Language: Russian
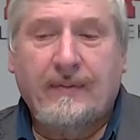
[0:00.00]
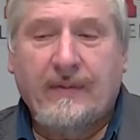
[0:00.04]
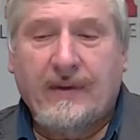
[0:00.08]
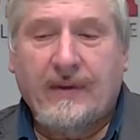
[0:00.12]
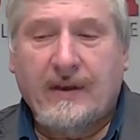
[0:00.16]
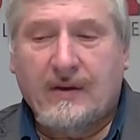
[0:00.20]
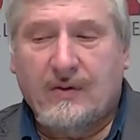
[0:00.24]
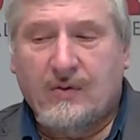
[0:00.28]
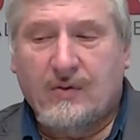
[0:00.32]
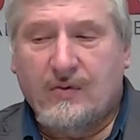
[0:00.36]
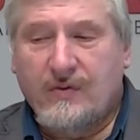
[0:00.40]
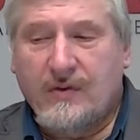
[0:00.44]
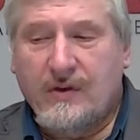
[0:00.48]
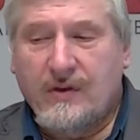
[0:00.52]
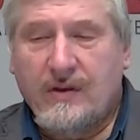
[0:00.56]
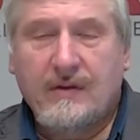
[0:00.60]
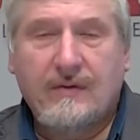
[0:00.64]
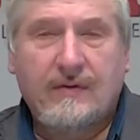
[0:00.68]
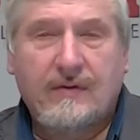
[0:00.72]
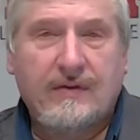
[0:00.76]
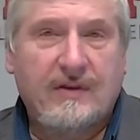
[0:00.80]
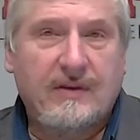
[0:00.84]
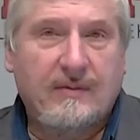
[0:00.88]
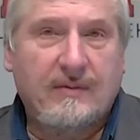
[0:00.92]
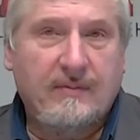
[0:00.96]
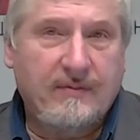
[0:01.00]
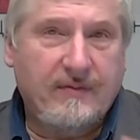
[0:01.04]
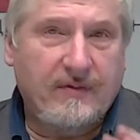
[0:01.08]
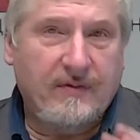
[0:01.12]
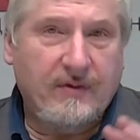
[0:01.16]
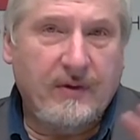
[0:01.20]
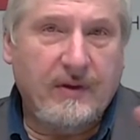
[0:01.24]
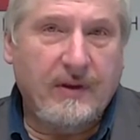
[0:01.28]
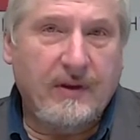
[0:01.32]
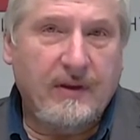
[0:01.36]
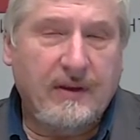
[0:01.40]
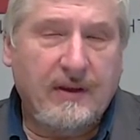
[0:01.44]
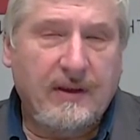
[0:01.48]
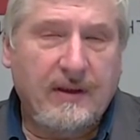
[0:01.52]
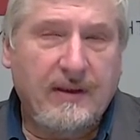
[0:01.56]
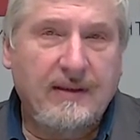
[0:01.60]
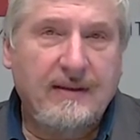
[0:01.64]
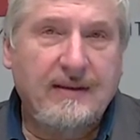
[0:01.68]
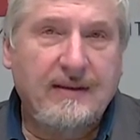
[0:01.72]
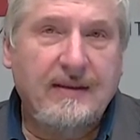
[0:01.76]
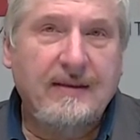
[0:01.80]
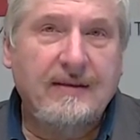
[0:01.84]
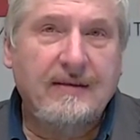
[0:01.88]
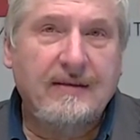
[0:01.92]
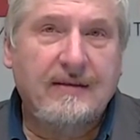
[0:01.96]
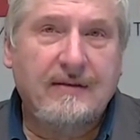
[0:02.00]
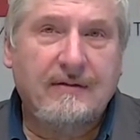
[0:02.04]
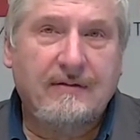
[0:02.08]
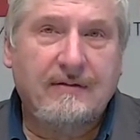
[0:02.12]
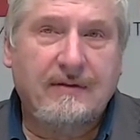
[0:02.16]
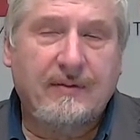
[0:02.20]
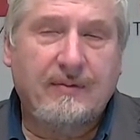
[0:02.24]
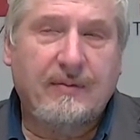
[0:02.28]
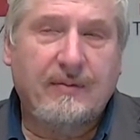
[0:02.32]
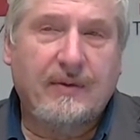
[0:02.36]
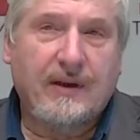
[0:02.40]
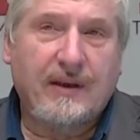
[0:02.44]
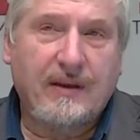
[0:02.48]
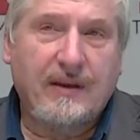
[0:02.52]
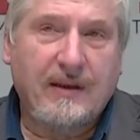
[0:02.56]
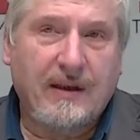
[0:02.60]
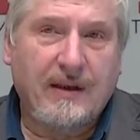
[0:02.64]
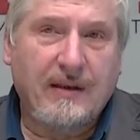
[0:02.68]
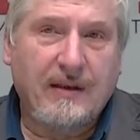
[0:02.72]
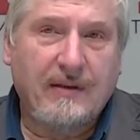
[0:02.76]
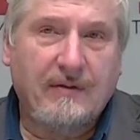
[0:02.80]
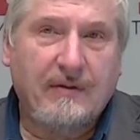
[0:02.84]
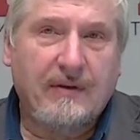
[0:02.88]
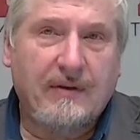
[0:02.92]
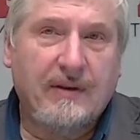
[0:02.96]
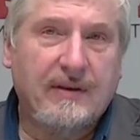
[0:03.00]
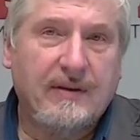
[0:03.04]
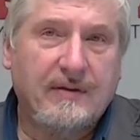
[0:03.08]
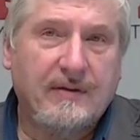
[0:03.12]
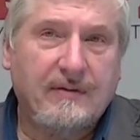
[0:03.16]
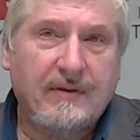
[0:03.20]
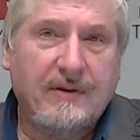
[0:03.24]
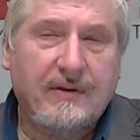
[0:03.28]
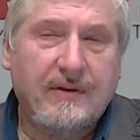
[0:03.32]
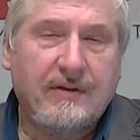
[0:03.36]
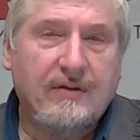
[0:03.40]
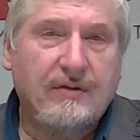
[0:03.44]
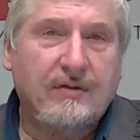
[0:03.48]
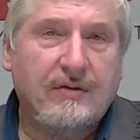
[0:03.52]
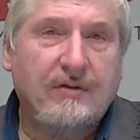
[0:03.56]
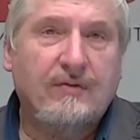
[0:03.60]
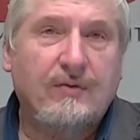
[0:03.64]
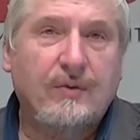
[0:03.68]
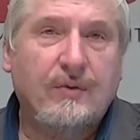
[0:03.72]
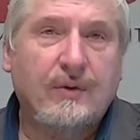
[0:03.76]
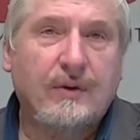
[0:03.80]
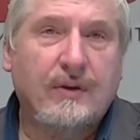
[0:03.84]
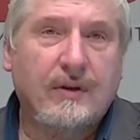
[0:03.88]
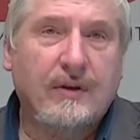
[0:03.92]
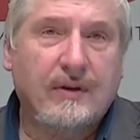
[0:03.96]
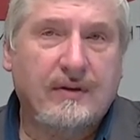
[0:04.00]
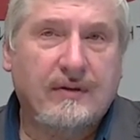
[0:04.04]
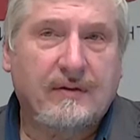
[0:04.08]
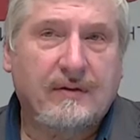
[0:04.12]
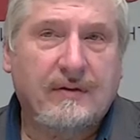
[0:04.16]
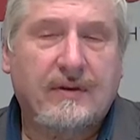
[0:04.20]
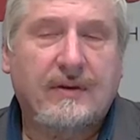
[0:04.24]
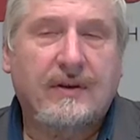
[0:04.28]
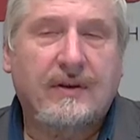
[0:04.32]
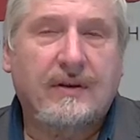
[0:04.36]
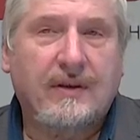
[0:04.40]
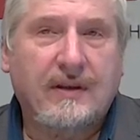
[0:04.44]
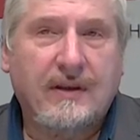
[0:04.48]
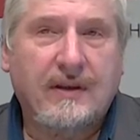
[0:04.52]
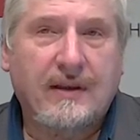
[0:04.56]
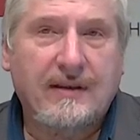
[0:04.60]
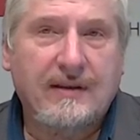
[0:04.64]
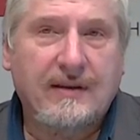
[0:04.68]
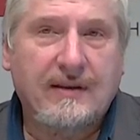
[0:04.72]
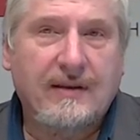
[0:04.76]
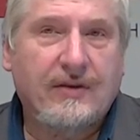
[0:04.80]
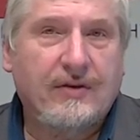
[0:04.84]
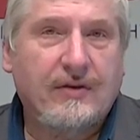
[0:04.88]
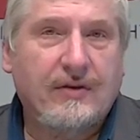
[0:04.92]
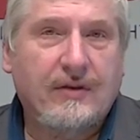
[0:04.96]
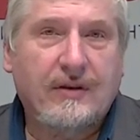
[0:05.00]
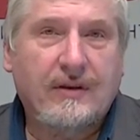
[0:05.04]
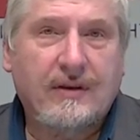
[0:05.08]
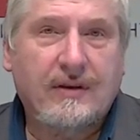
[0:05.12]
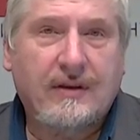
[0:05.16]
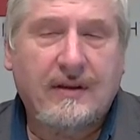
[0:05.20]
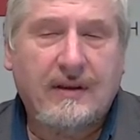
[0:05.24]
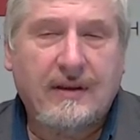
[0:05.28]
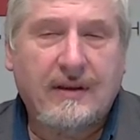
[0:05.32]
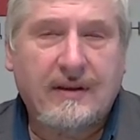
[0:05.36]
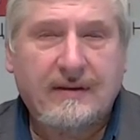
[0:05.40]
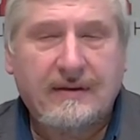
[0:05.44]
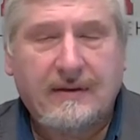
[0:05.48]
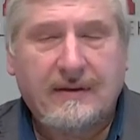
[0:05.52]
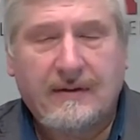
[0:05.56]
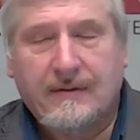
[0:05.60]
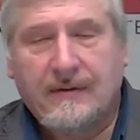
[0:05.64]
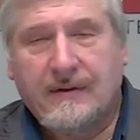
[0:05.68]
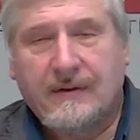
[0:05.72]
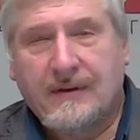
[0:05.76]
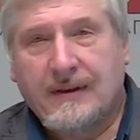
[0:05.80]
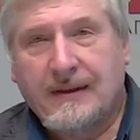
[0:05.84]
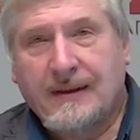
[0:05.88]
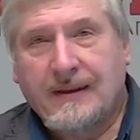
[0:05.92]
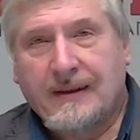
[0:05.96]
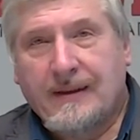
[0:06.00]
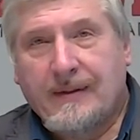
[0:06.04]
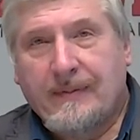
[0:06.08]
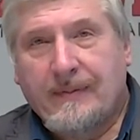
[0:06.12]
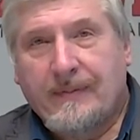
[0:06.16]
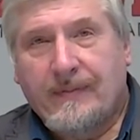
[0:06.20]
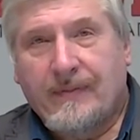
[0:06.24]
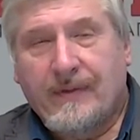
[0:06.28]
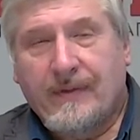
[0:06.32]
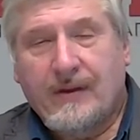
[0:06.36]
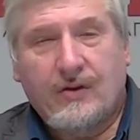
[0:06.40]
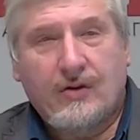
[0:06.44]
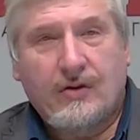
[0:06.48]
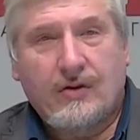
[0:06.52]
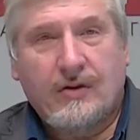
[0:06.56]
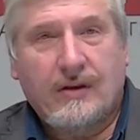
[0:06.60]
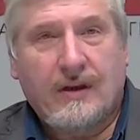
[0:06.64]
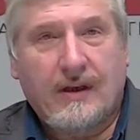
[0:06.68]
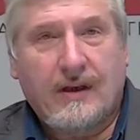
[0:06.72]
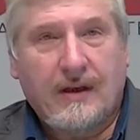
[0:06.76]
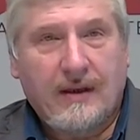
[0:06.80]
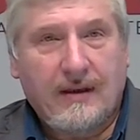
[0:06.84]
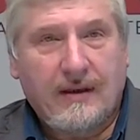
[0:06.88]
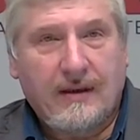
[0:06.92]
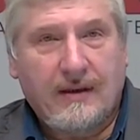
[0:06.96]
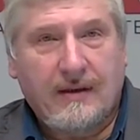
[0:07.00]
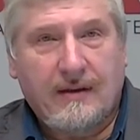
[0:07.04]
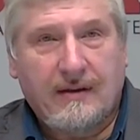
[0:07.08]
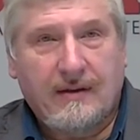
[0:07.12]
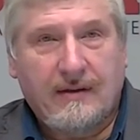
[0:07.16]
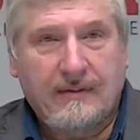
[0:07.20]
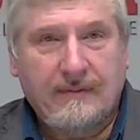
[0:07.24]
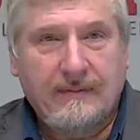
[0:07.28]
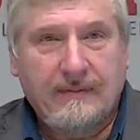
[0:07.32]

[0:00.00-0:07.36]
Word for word: увидевшим вот это единство эмбрионального развития животных совершенно различных классов, начиная от